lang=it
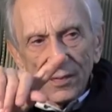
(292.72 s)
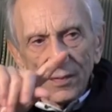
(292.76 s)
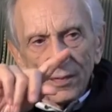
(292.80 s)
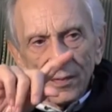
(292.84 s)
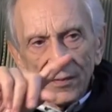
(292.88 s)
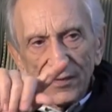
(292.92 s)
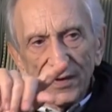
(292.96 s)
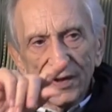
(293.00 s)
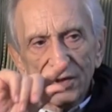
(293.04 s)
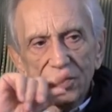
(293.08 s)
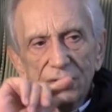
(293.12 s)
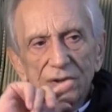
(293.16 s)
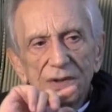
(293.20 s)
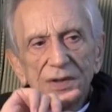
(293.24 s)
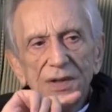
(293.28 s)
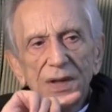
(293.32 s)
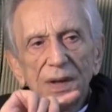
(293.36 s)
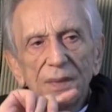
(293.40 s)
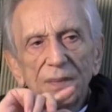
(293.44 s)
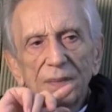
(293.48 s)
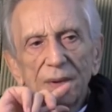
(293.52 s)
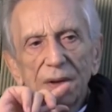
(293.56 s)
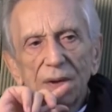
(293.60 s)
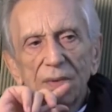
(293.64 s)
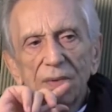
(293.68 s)
faccio
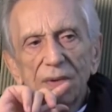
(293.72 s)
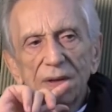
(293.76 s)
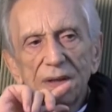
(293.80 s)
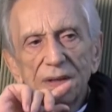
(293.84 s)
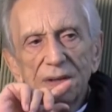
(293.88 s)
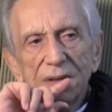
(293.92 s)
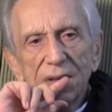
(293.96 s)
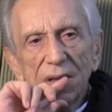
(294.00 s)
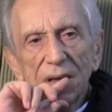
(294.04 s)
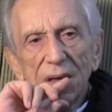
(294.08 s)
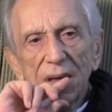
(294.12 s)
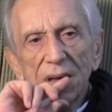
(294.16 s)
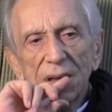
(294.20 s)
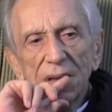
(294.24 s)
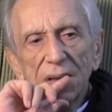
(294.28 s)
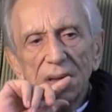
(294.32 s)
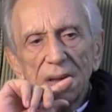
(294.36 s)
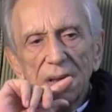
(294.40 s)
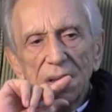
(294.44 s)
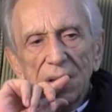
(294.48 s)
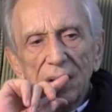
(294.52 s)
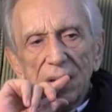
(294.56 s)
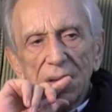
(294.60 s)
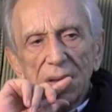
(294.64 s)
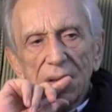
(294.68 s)
sempre
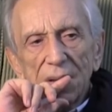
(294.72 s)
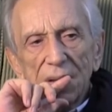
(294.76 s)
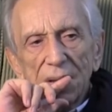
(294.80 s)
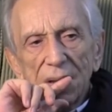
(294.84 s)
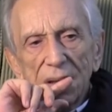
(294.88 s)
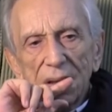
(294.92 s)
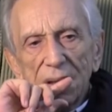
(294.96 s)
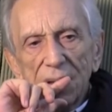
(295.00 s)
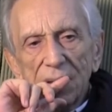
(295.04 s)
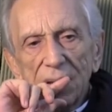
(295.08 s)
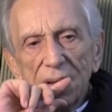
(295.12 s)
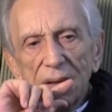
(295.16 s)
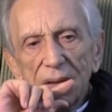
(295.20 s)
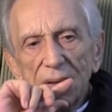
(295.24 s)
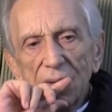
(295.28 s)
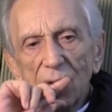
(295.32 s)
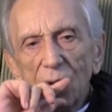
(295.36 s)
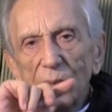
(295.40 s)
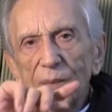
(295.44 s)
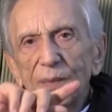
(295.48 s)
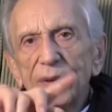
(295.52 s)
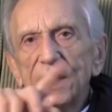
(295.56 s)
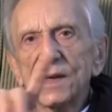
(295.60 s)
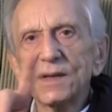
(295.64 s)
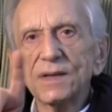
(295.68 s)
questa eh,
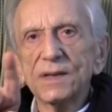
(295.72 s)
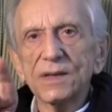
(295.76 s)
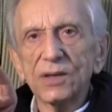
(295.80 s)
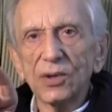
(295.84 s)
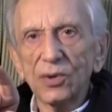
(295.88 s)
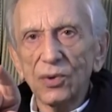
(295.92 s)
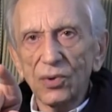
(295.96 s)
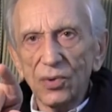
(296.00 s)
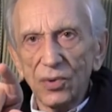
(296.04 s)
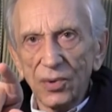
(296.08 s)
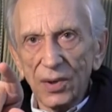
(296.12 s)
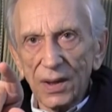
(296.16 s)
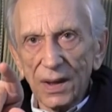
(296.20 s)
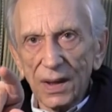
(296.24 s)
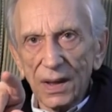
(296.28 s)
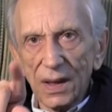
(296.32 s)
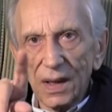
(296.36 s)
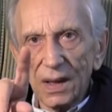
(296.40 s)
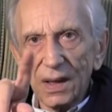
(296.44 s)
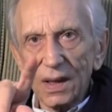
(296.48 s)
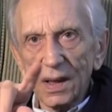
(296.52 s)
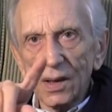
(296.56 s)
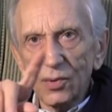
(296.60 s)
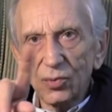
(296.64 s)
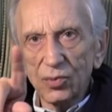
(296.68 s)
obiezione
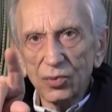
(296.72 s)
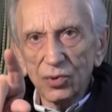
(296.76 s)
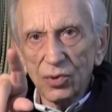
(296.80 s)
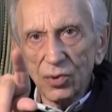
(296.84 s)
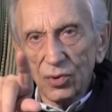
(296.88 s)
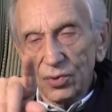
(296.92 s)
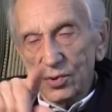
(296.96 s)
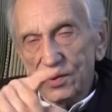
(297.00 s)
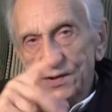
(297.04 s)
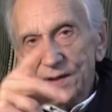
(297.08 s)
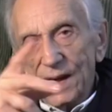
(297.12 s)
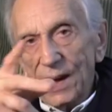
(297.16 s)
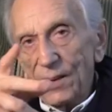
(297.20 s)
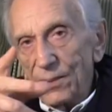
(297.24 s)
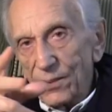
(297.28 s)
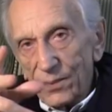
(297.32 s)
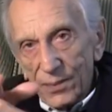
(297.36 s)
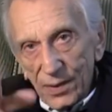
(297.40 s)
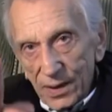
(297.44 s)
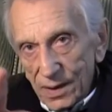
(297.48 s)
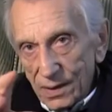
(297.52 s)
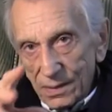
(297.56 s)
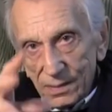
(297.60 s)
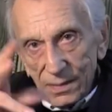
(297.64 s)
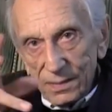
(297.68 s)
agli autori,
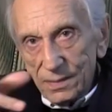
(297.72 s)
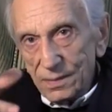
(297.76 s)
sempre,